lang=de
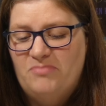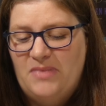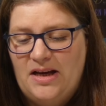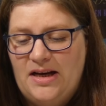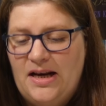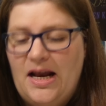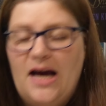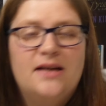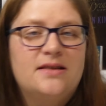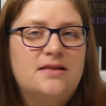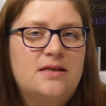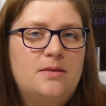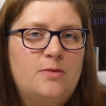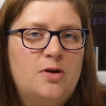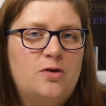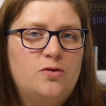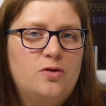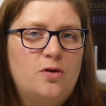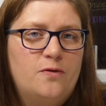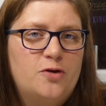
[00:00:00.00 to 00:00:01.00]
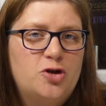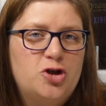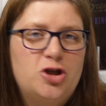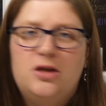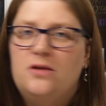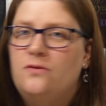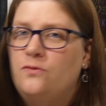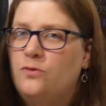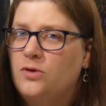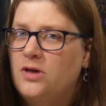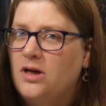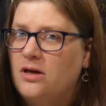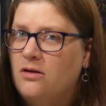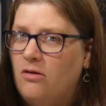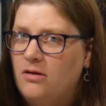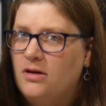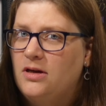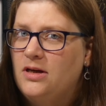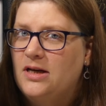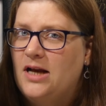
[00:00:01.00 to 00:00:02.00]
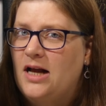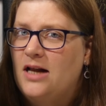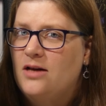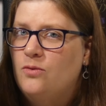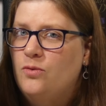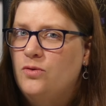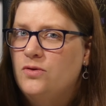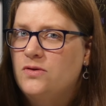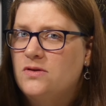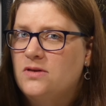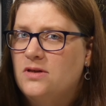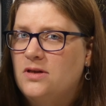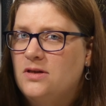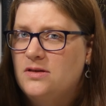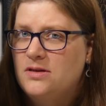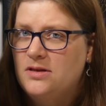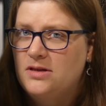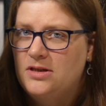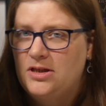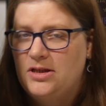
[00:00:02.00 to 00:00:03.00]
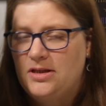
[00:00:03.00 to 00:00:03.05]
klar, es gibt natürlich auch verschiedene, wo dann Originalgrößen drin sind.